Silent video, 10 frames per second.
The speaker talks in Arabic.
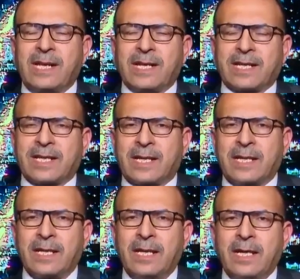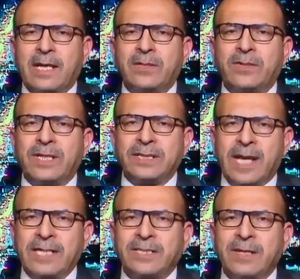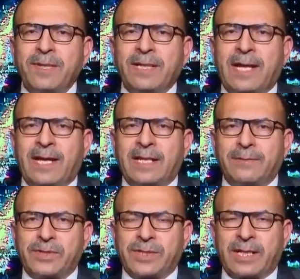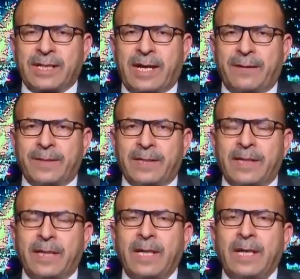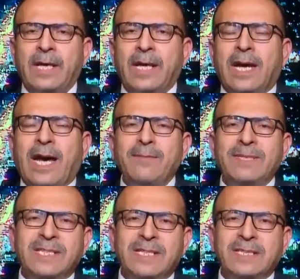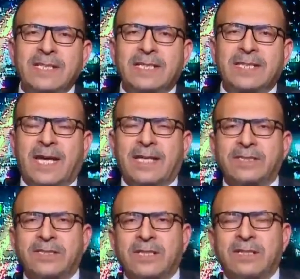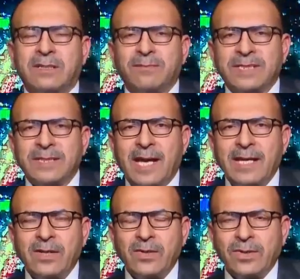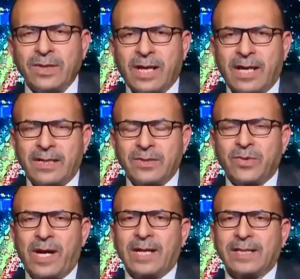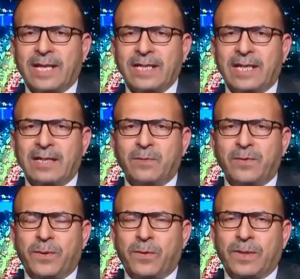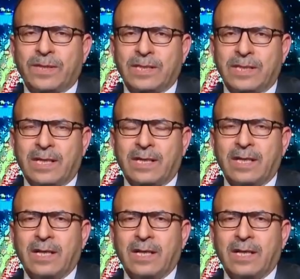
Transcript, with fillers: الاخيره انه النتائج تم اعلانها بالشكل كامل هاي مسألة النتائج المسائل الأخرى اللي تؤاخذ عليها المفوضية